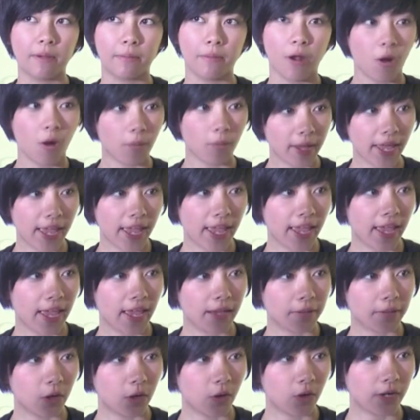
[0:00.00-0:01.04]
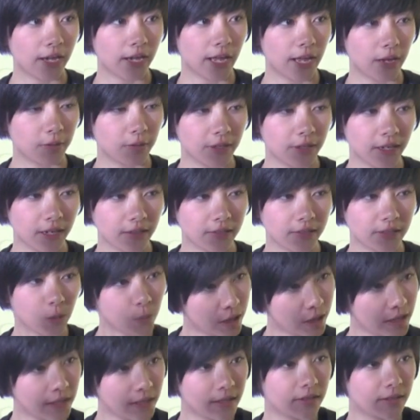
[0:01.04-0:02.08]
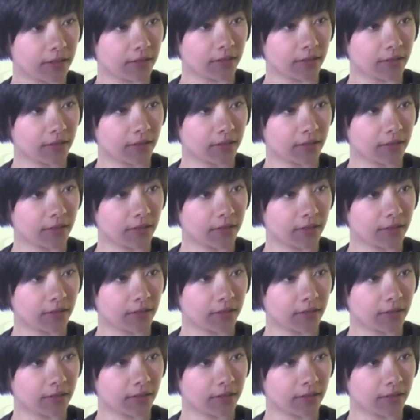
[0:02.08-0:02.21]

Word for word: แบบร้องเพลงบางคนเห็นเพื่อนทวิต